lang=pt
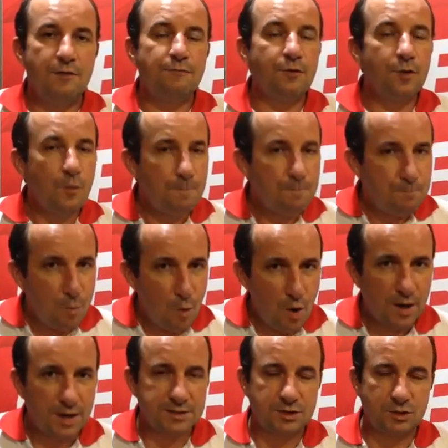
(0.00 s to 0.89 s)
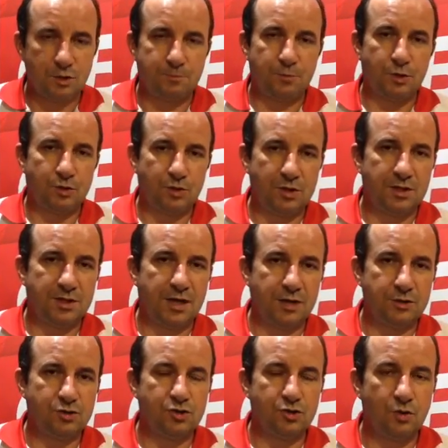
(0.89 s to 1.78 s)
foram poucas as
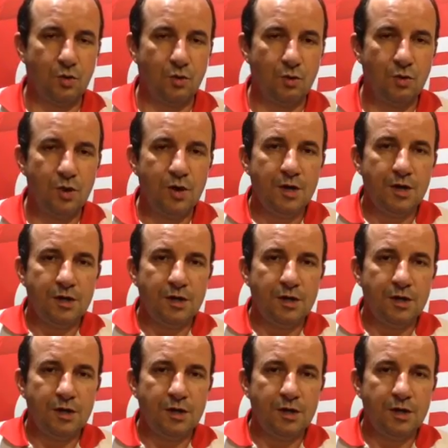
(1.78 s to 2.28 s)
oportunidades de gol.